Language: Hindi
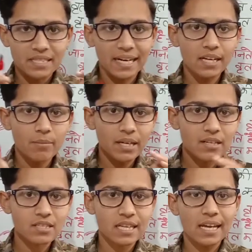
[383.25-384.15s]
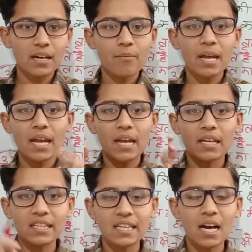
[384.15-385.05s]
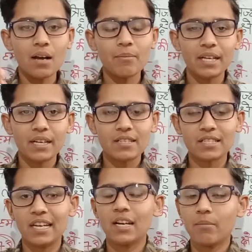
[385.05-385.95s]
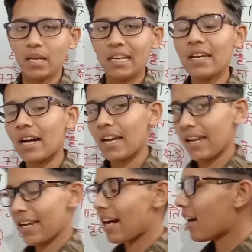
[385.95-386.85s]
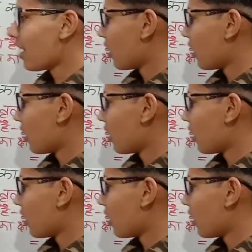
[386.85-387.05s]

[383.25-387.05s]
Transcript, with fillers: सेंटीमीटर स्क्वेयर में या मीटर स्क्वेयर में ही आएगा